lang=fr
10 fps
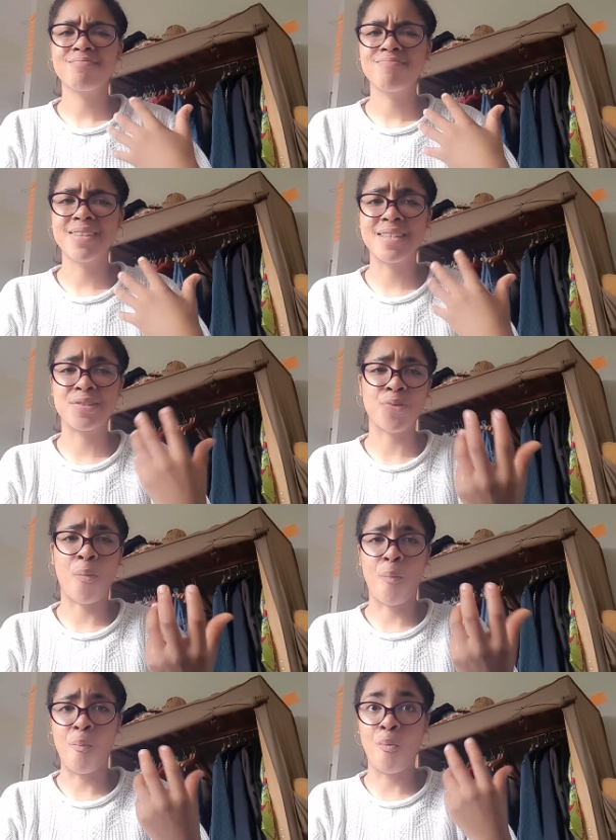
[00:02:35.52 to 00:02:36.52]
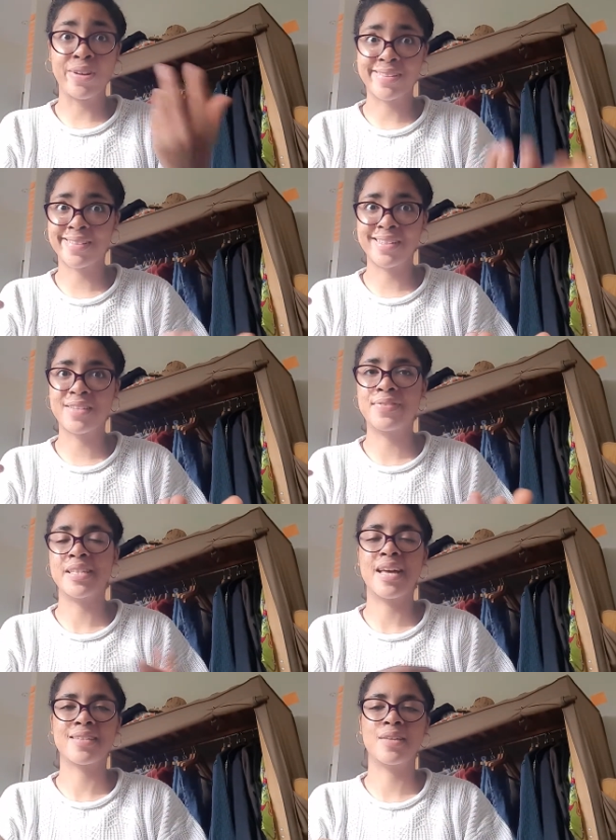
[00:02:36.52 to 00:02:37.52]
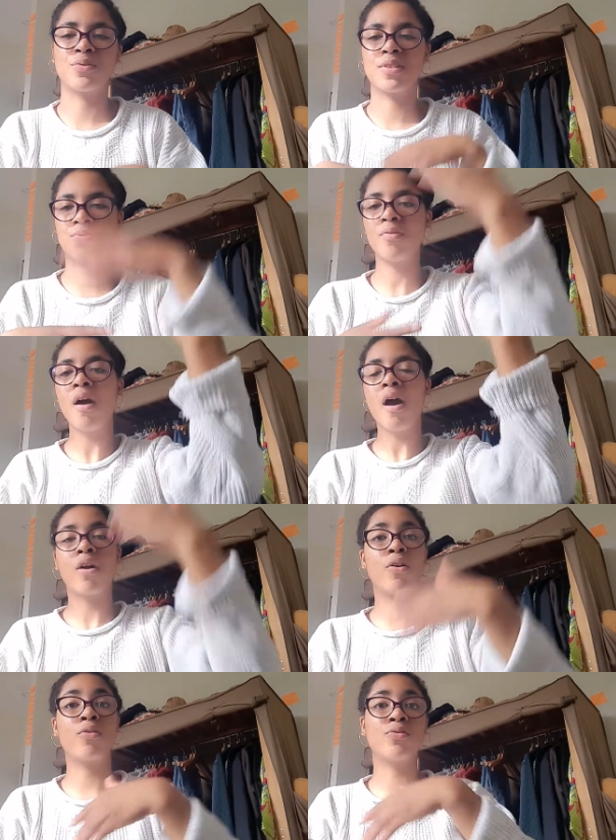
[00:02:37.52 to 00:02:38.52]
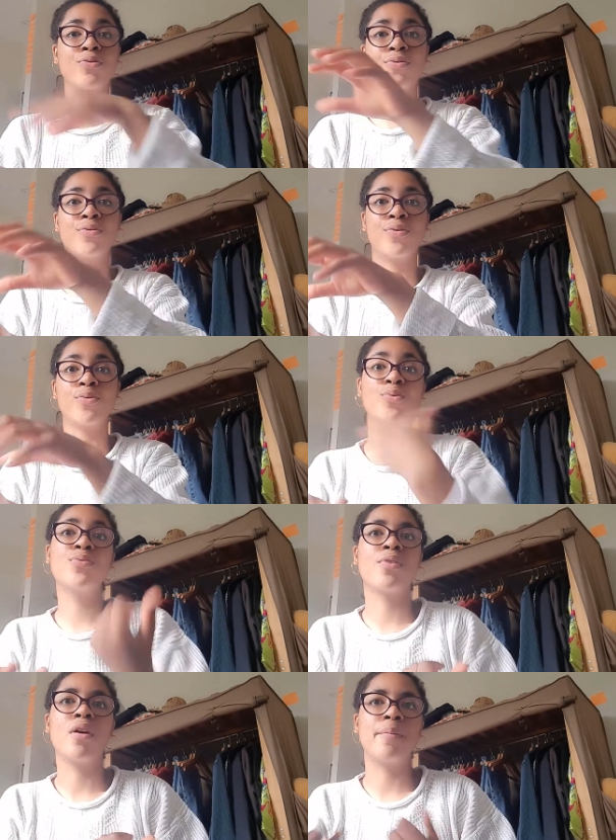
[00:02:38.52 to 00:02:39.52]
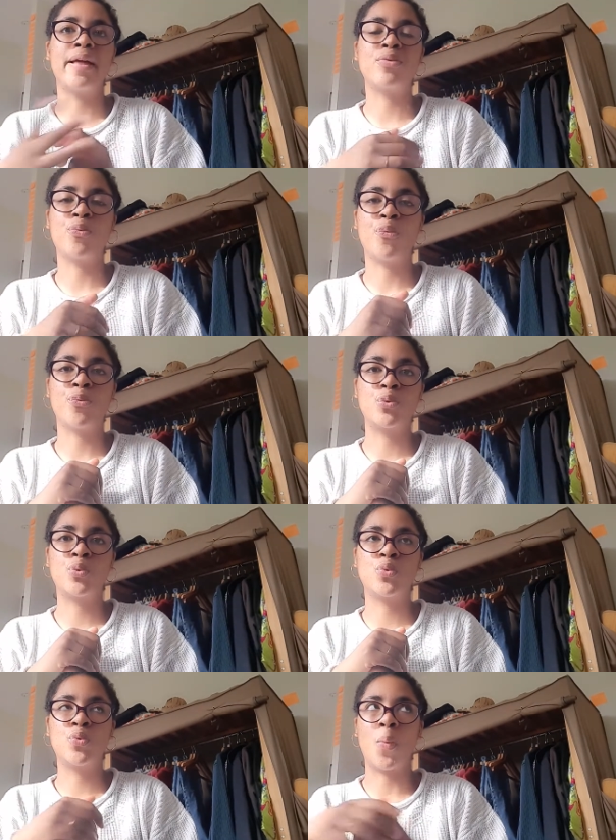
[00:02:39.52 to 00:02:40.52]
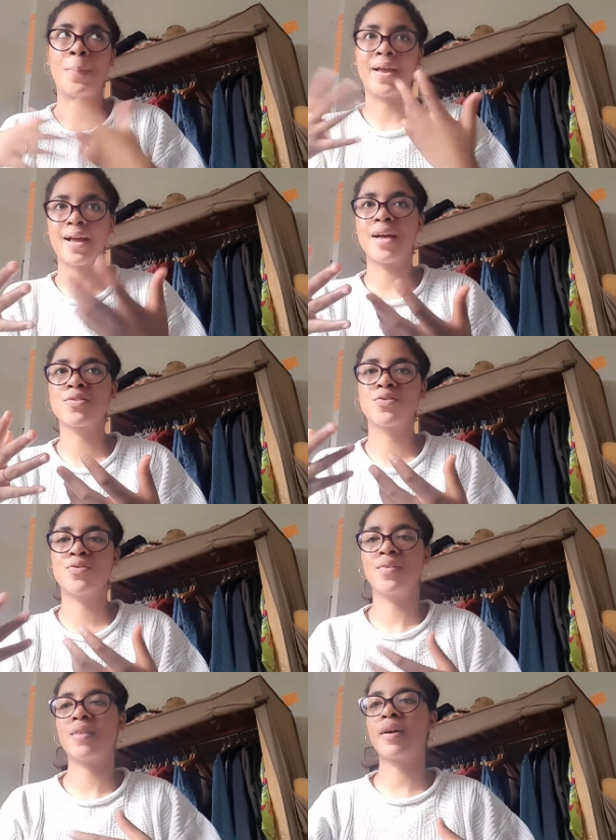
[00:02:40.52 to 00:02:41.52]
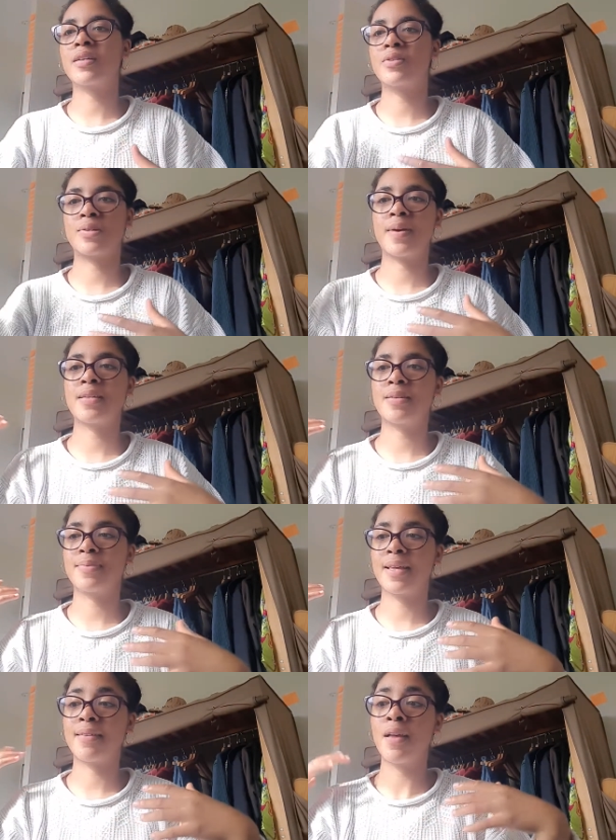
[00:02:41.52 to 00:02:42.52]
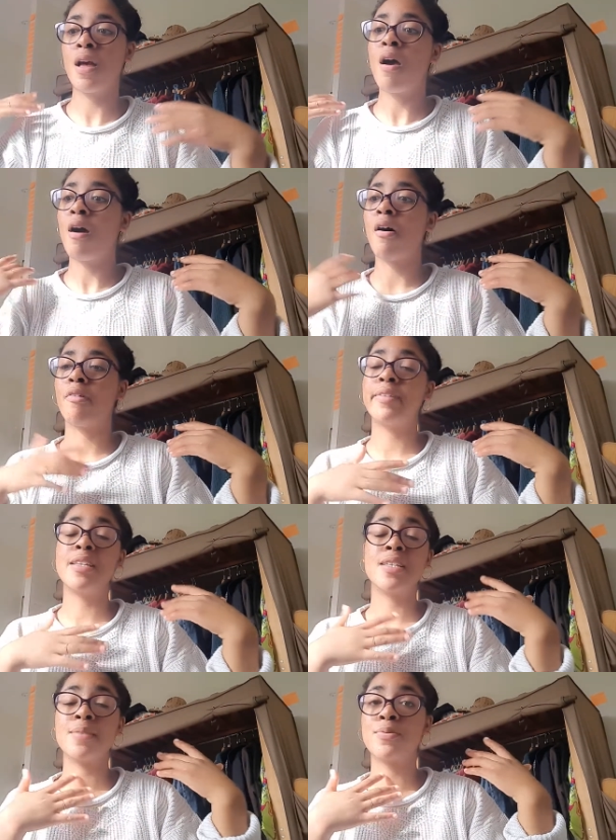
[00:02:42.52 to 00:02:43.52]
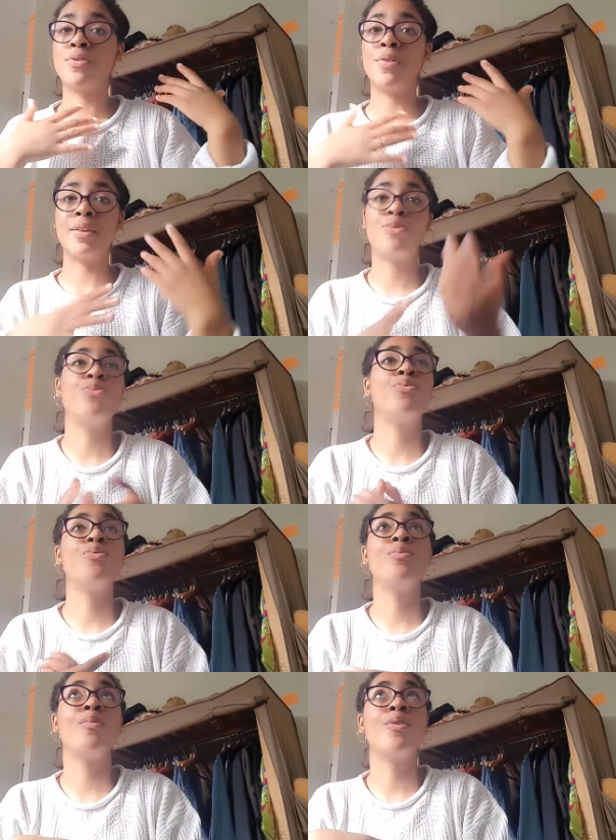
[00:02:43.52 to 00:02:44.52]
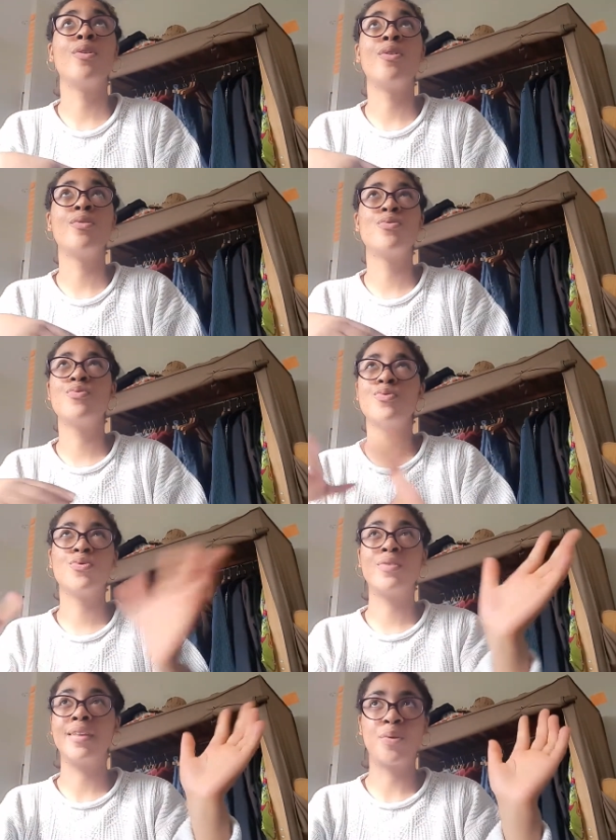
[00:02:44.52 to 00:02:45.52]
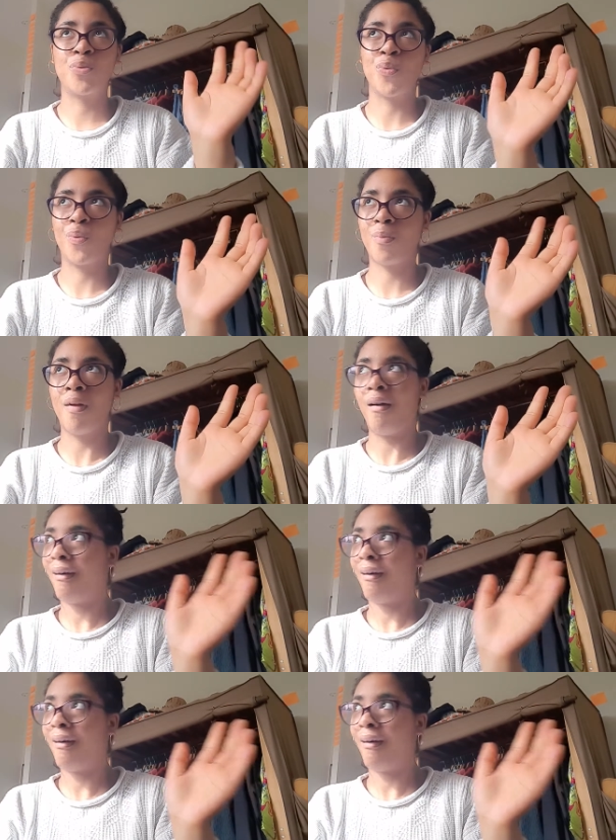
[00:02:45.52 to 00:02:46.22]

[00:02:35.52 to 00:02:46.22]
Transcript: qui sont moins sains difficiles d'accès. Donc disons, quand tu ouvres ben, ton, ton, placard, ce que tu vas avoir, je sais pas, c'est peut-être des chips de légumes, du jus de légumes,